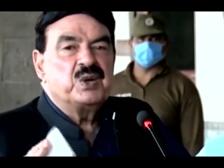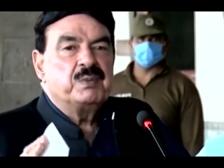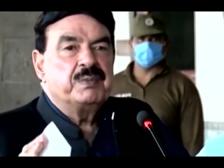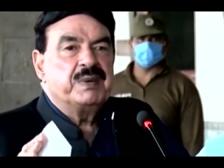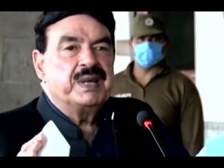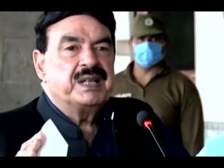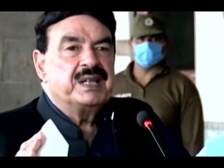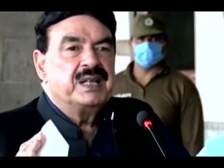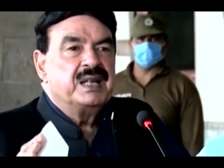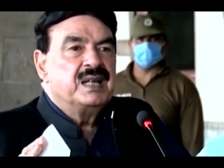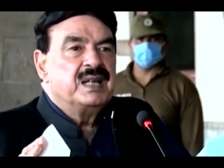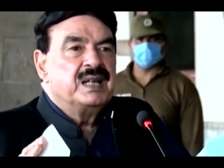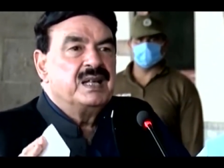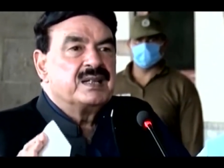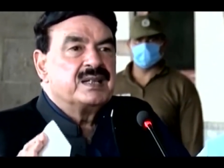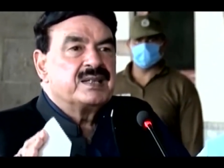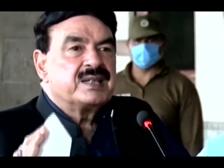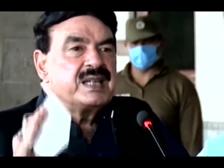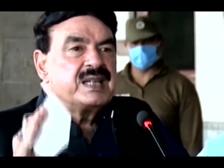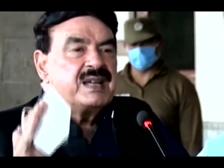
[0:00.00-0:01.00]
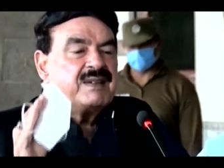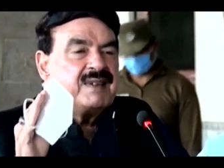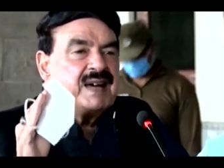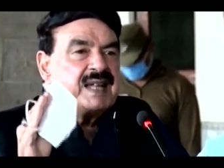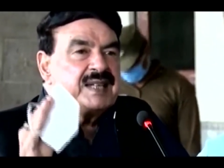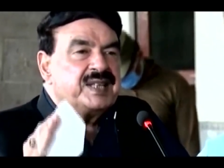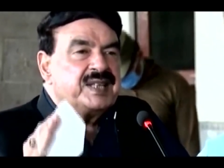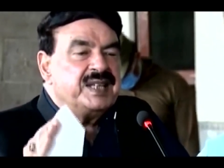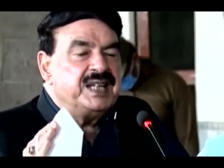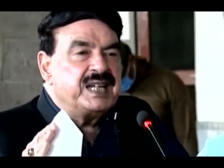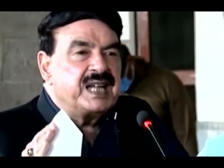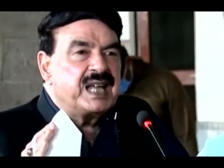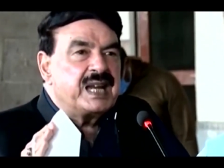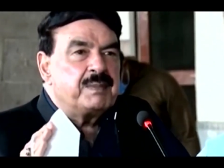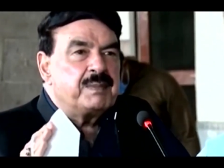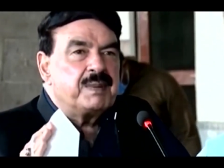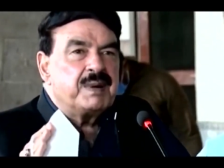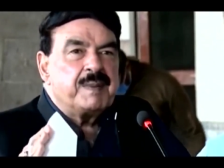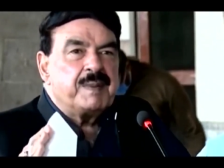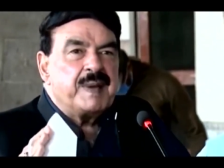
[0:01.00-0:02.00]
में सवा तीन
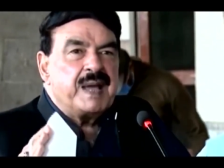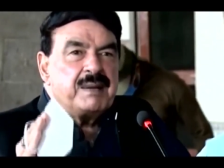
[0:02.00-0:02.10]
अरब रुपया